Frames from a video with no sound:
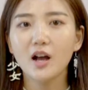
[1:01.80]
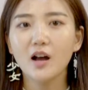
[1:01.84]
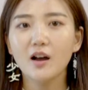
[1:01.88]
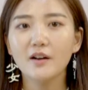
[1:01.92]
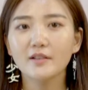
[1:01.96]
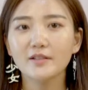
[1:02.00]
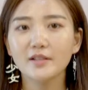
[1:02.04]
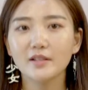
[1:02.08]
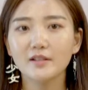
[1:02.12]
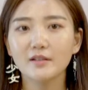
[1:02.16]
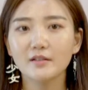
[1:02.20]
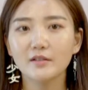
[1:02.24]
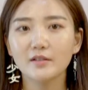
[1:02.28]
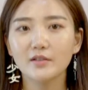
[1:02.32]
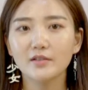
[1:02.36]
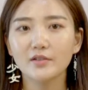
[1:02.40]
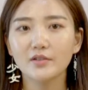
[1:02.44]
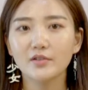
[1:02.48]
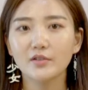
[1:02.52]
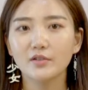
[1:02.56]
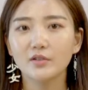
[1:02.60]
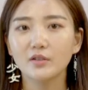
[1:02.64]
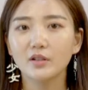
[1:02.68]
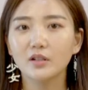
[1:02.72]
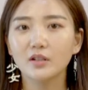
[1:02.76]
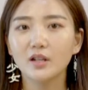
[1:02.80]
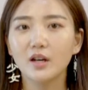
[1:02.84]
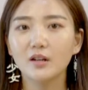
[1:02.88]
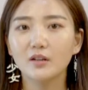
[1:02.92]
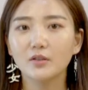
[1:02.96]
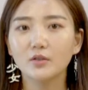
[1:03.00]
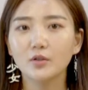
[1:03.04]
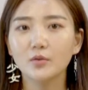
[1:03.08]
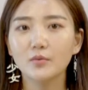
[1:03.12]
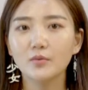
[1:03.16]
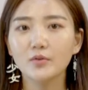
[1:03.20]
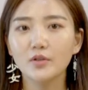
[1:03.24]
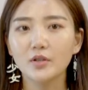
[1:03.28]
耗尽心思得到
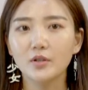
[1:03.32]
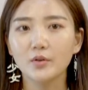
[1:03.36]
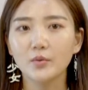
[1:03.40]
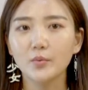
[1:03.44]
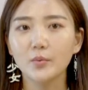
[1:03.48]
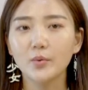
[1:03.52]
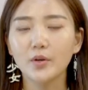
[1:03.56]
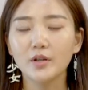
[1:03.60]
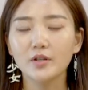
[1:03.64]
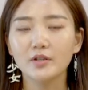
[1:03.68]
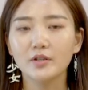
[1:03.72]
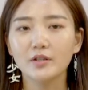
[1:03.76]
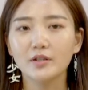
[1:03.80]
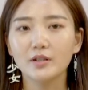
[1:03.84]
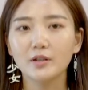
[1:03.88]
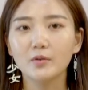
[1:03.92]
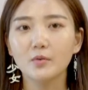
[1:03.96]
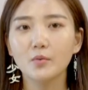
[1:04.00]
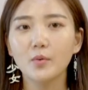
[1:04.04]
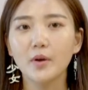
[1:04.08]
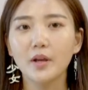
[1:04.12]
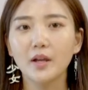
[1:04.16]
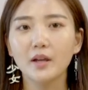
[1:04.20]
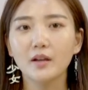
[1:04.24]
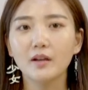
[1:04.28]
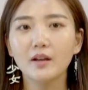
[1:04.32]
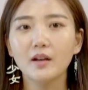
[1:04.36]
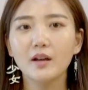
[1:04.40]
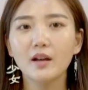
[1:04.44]
的东西，越是珍贵；